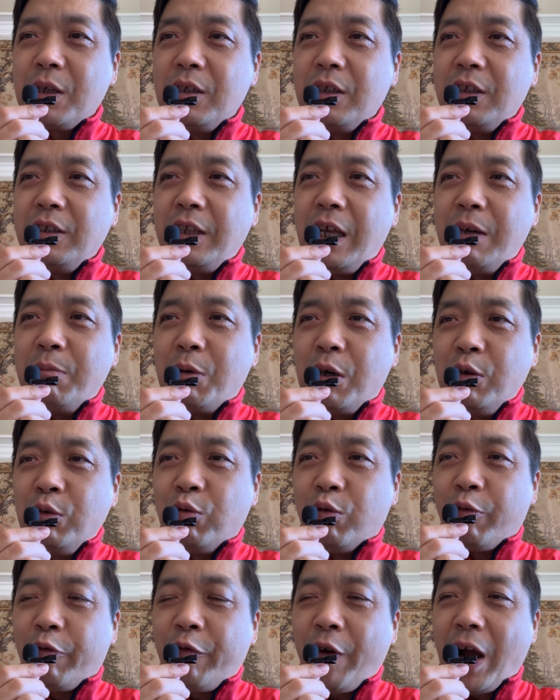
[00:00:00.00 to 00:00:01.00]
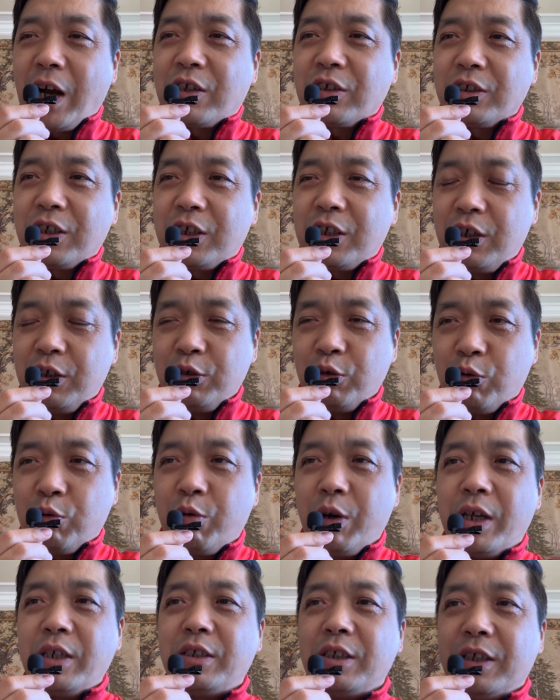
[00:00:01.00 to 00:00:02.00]
内蒙古发生的事儿有
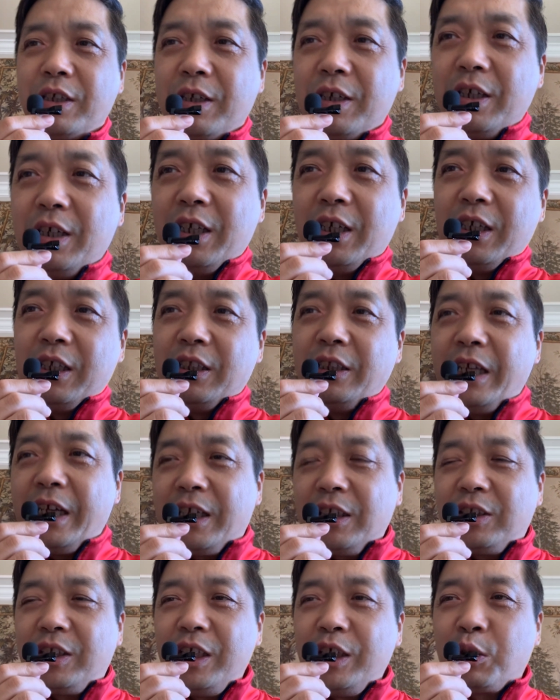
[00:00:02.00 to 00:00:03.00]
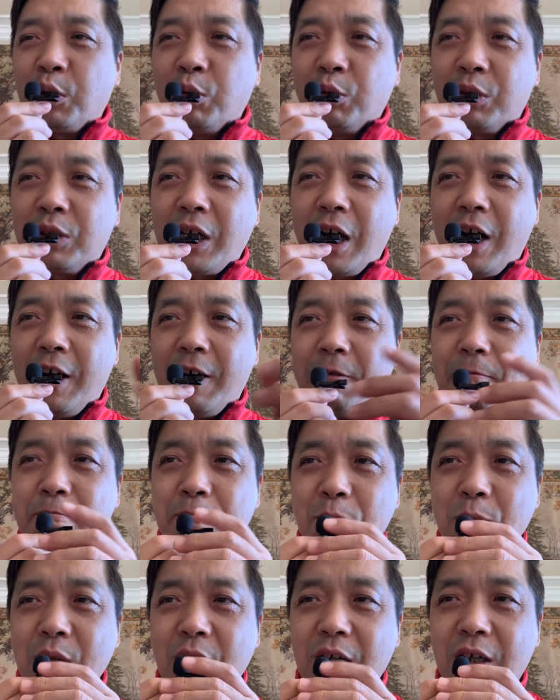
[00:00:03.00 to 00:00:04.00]
关系，那个地图上
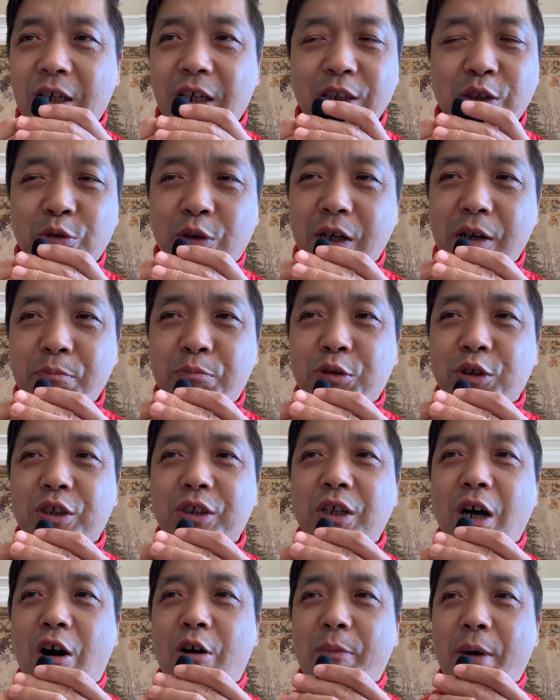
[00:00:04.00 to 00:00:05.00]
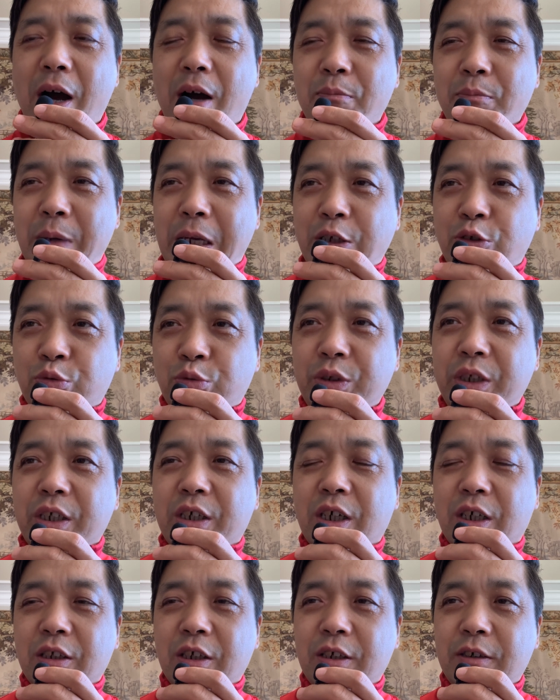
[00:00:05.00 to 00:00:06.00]
很多人不知道吧？没注意，
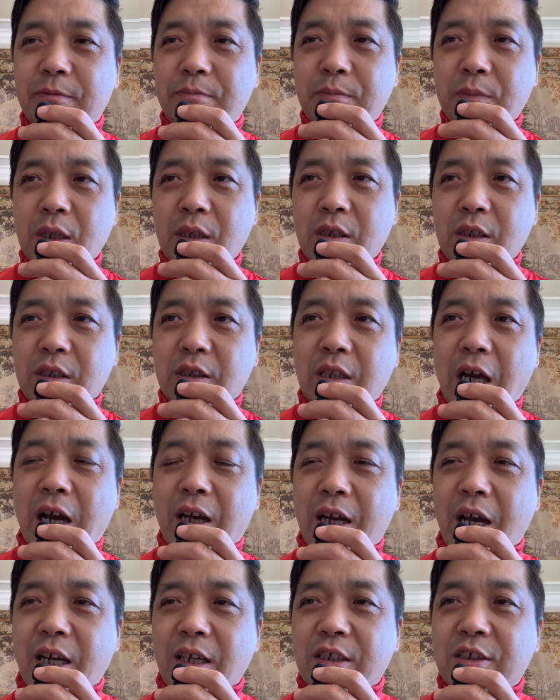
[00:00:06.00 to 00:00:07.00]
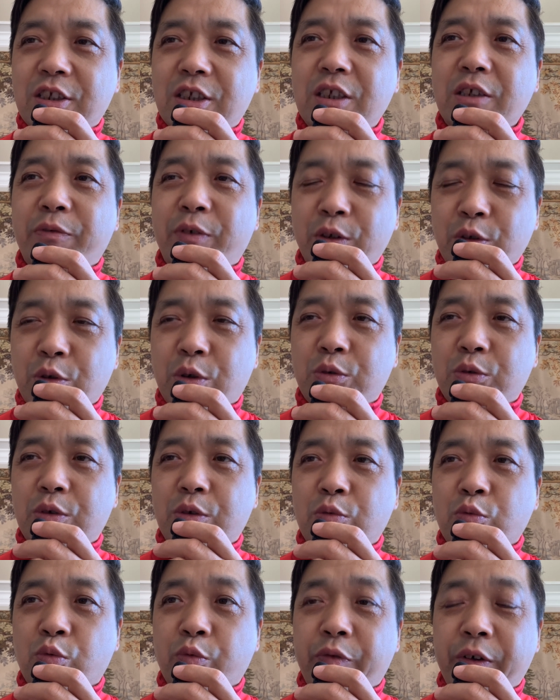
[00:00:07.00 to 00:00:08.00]
可能大概四分多
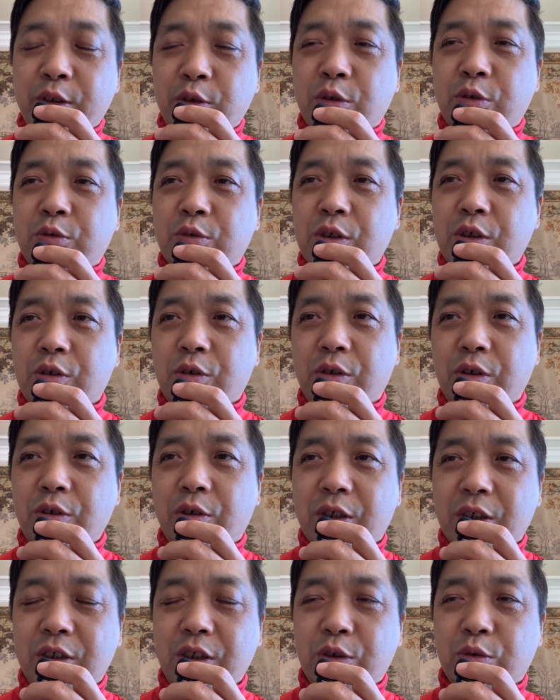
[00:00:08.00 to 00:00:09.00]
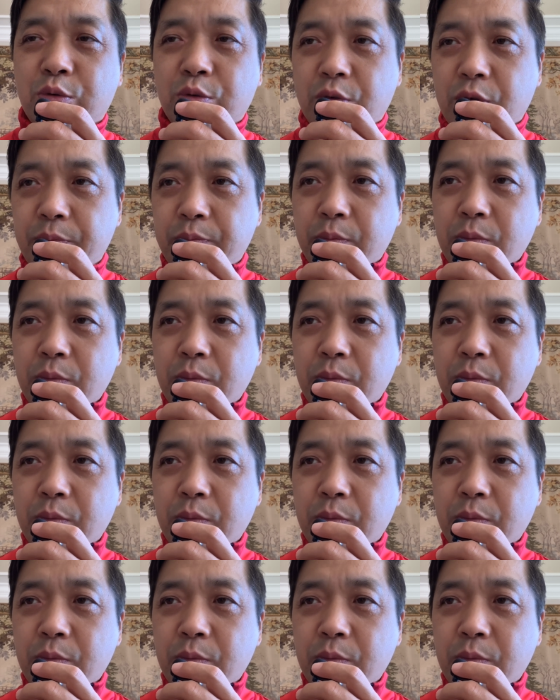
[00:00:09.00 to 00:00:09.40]
钟、五分多钟的时候有个地图，